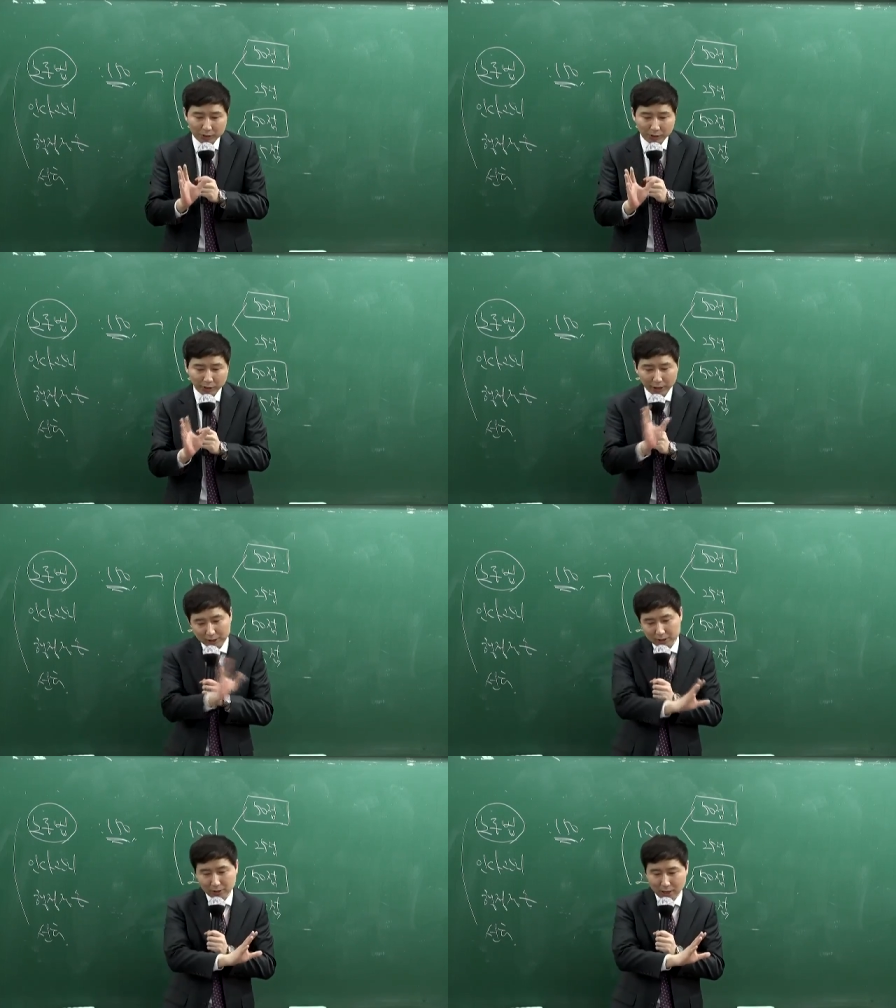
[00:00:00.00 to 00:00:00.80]
봤을 때
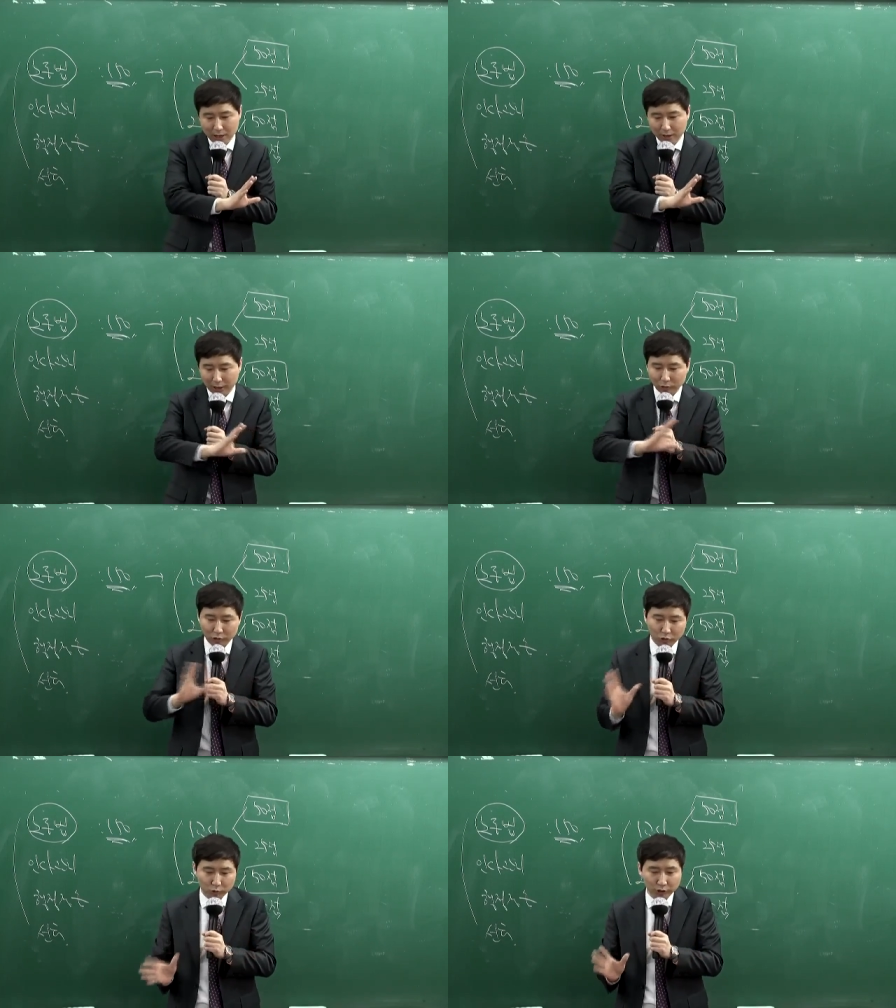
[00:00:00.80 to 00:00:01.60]
케이스랑
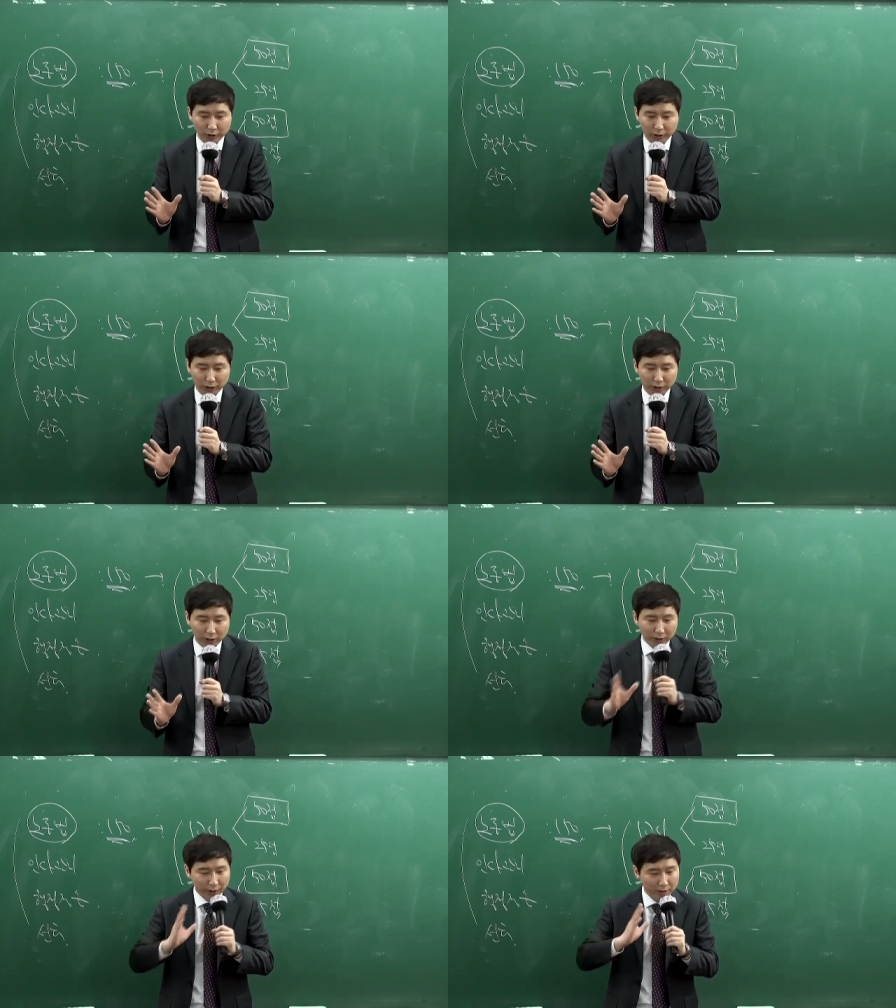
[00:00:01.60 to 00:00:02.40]
약수를 구분할 때
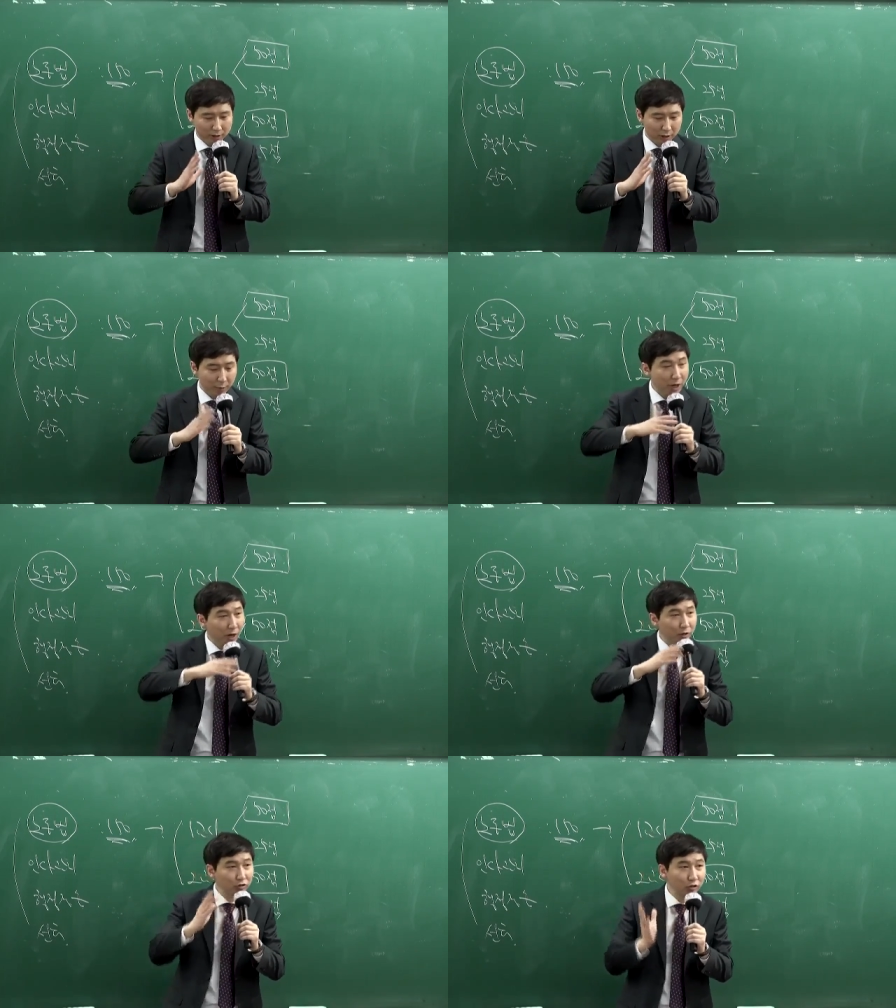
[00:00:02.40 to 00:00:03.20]
케이스는
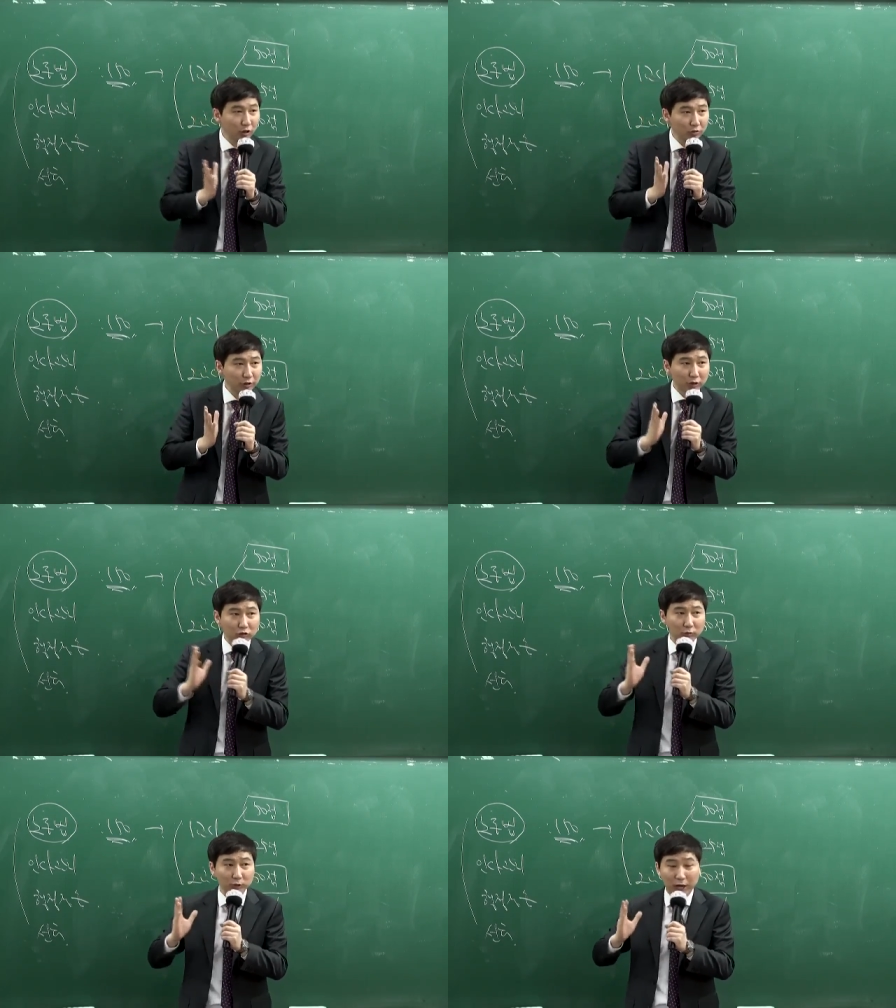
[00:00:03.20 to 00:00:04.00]
판례가 중요하고
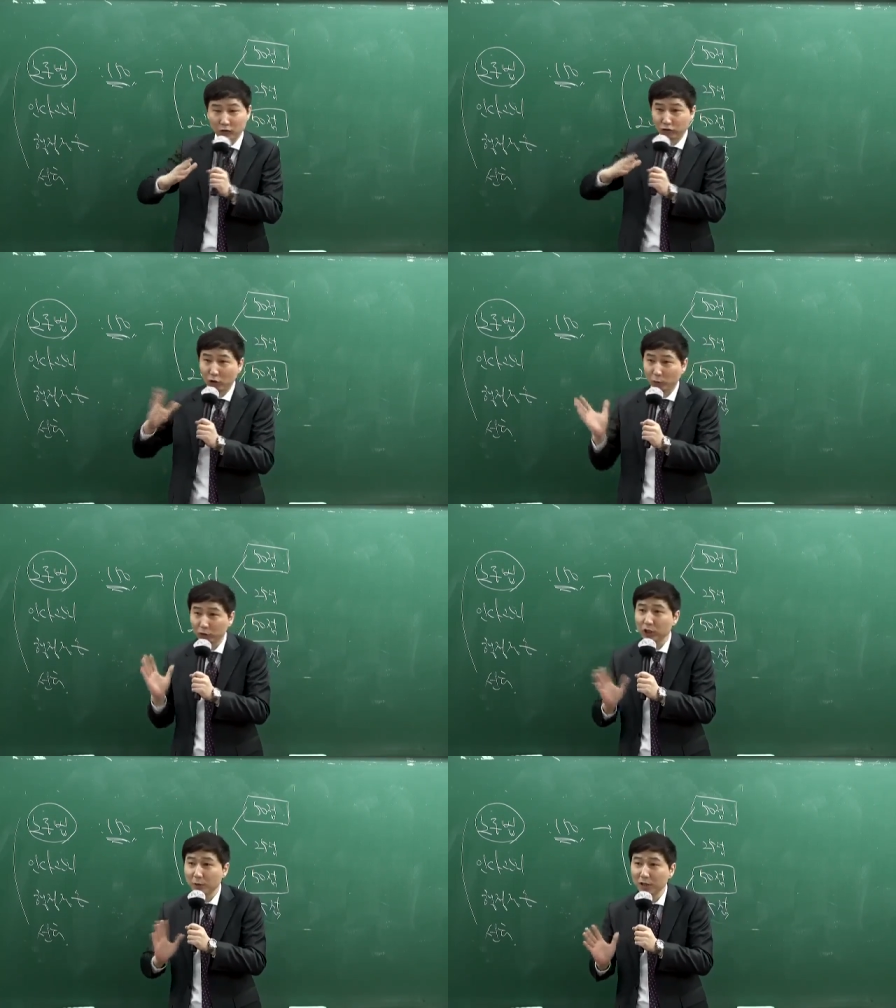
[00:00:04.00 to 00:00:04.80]
약수는 뭐 다 중요하고 뭐
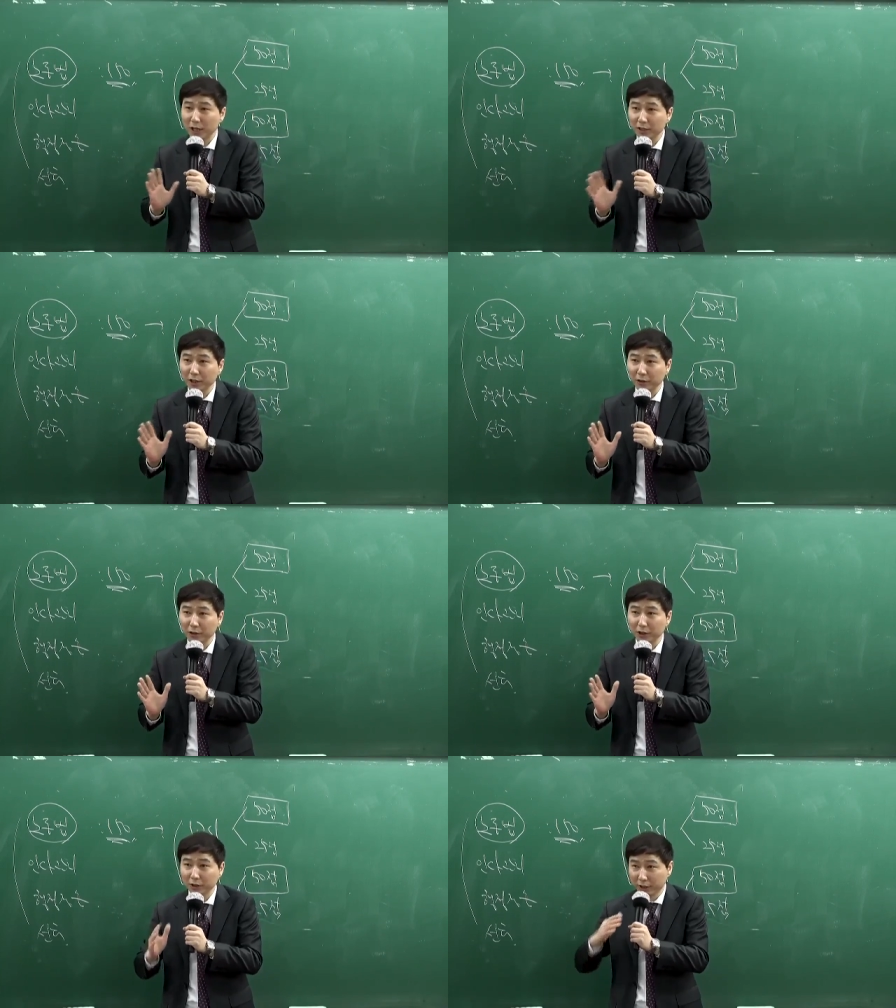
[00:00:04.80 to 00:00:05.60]
틀린 말은 아닌데요.
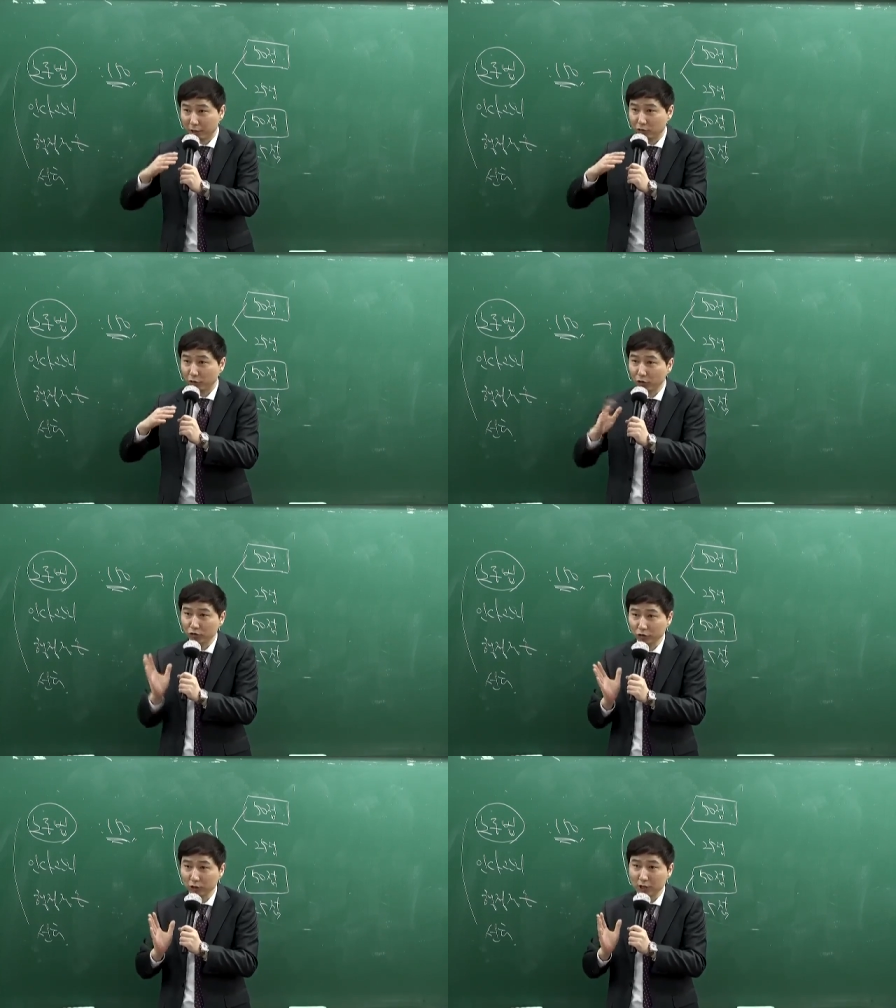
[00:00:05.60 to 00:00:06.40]
근데 약수도
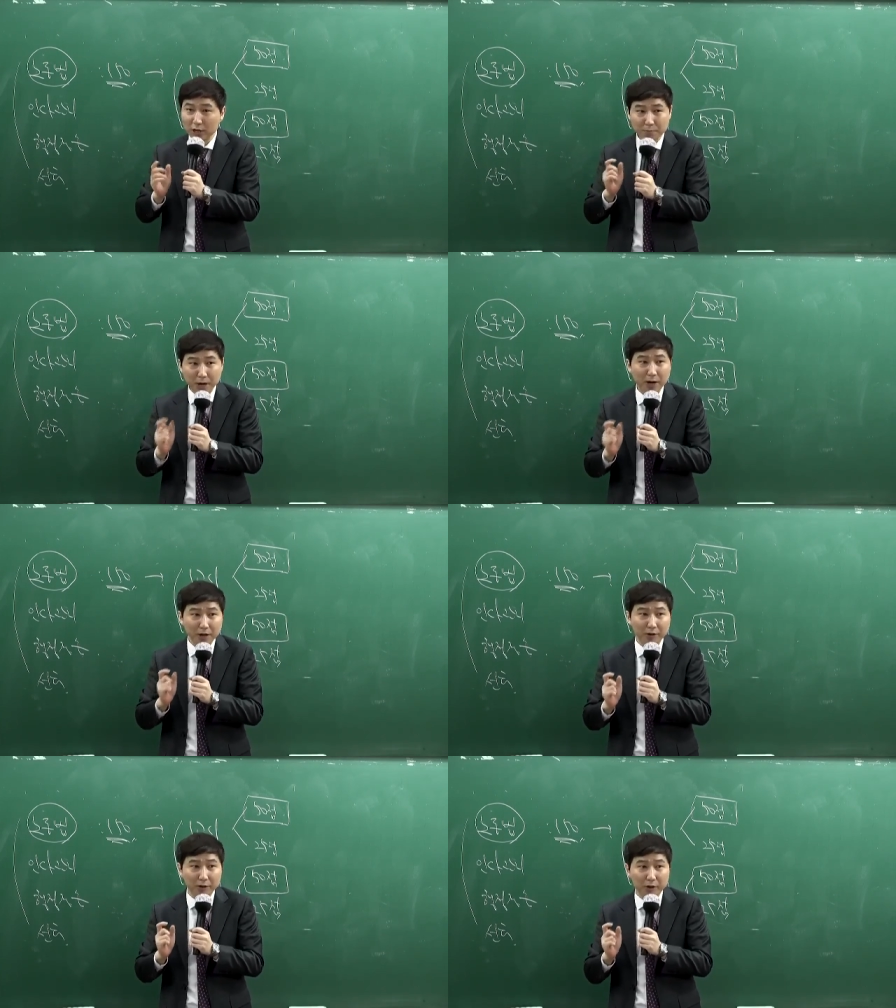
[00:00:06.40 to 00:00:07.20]
결국은
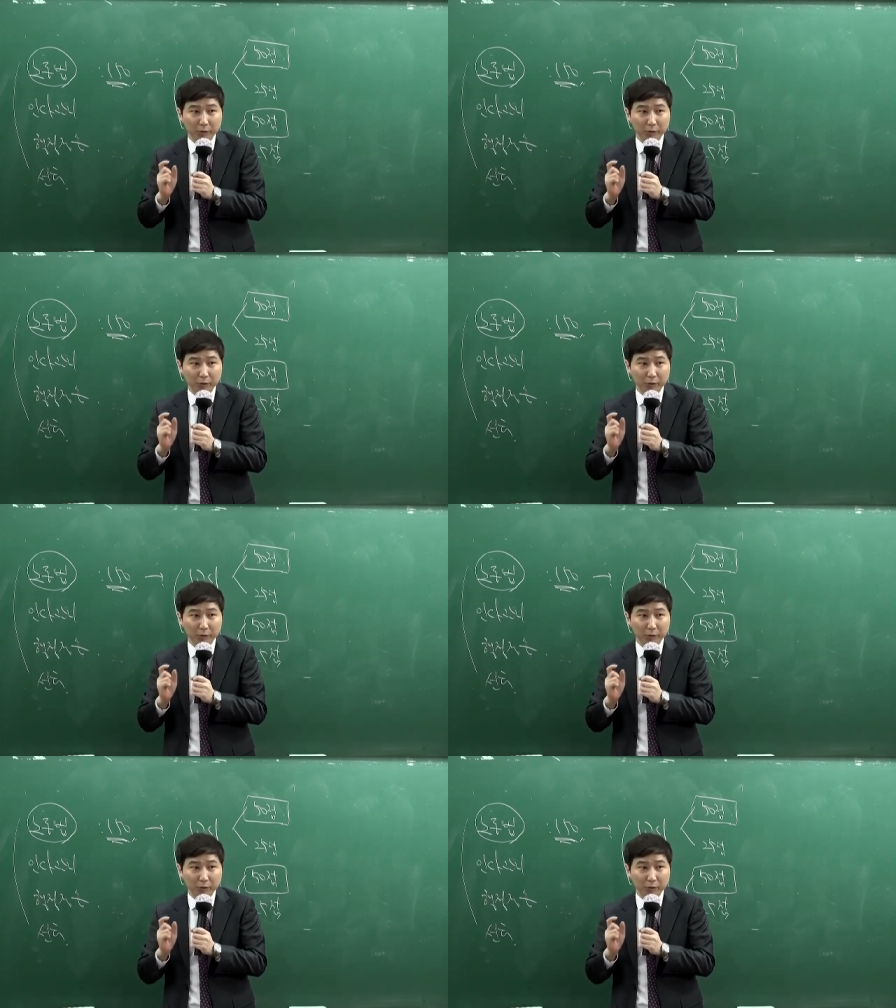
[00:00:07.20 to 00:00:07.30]
판례예요.